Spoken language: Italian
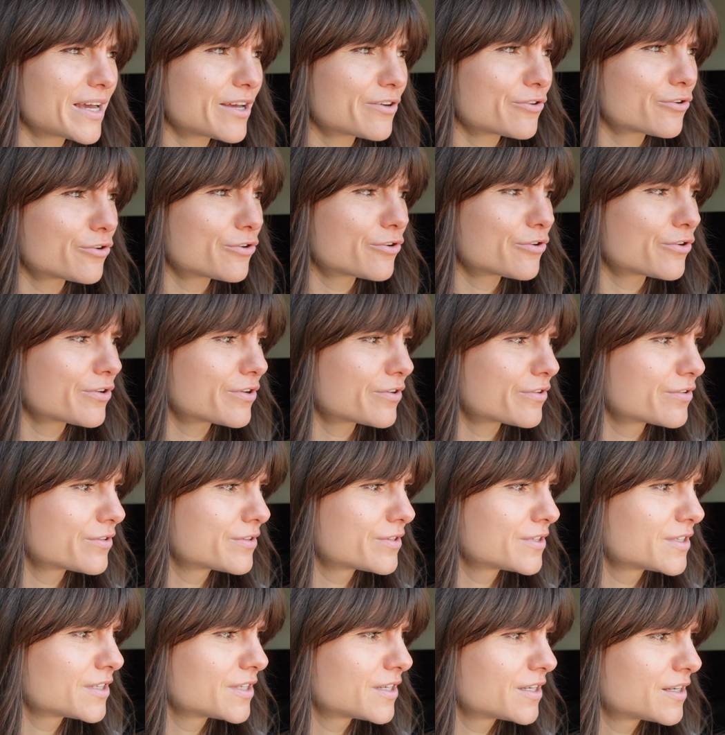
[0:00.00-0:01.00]
ero
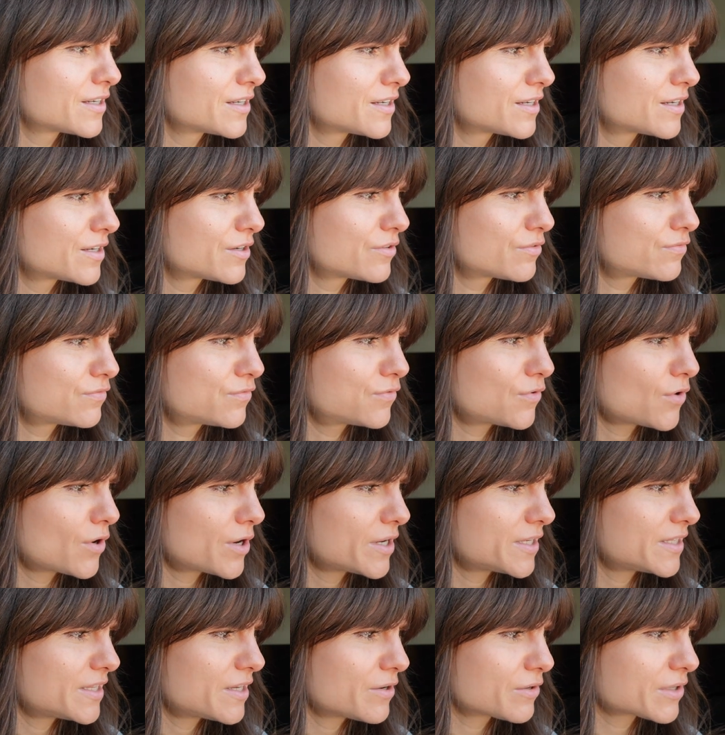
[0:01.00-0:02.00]

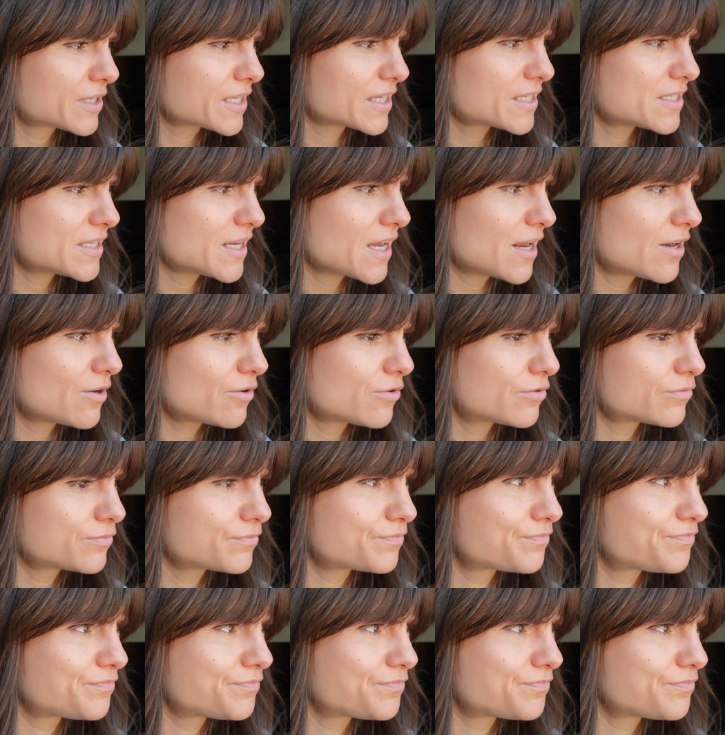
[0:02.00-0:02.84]
fuori da un casello